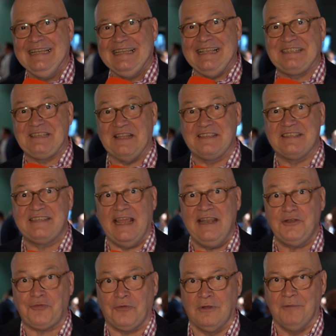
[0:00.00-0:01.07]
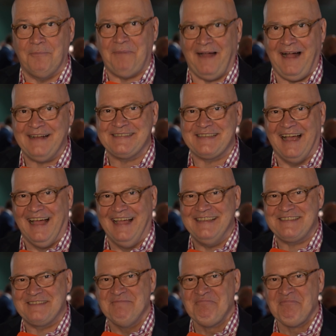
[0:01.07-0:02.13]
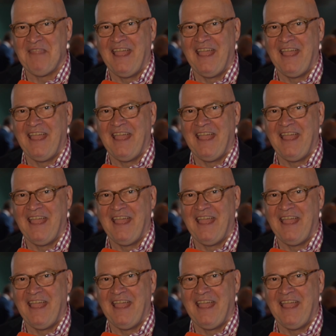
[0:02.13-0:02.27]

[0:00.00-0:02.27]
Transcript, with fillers: das jetzt Central Parks heißt.